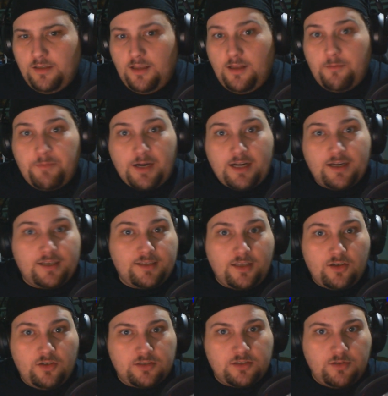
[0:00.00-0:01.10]
el partner que
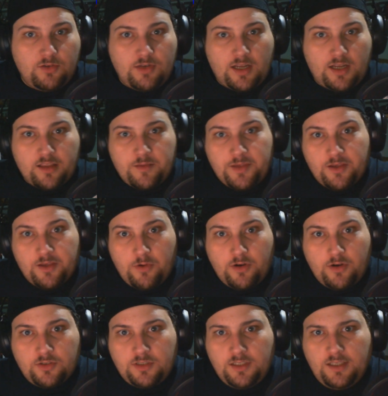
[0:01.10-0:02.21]
tengo es de una red de
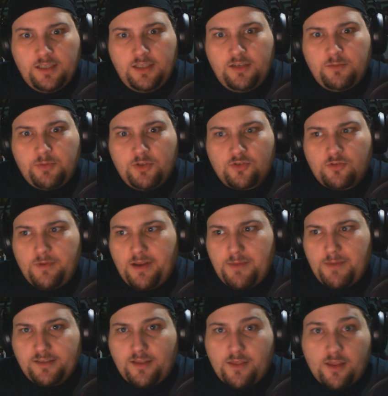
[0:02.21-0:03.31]
videojuegos y no puedo subir
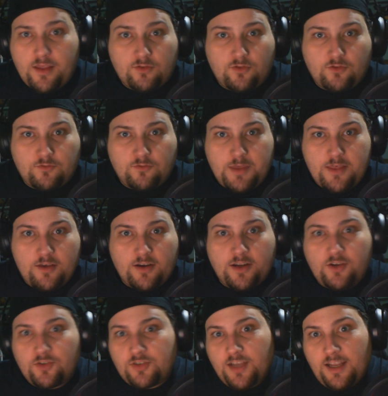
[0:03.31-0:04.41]
más de ciertos vídeos que
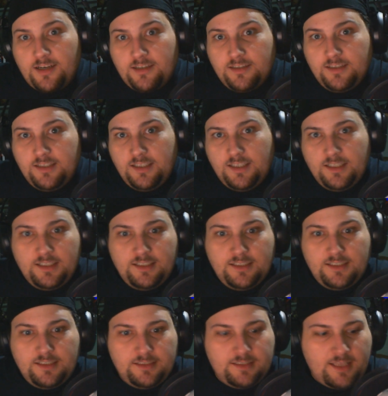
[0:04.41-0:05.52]
no sean
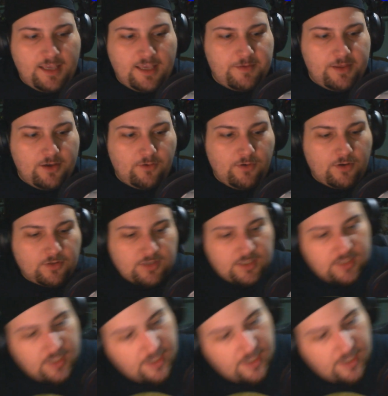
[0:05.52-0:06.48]
de videojuegos. Así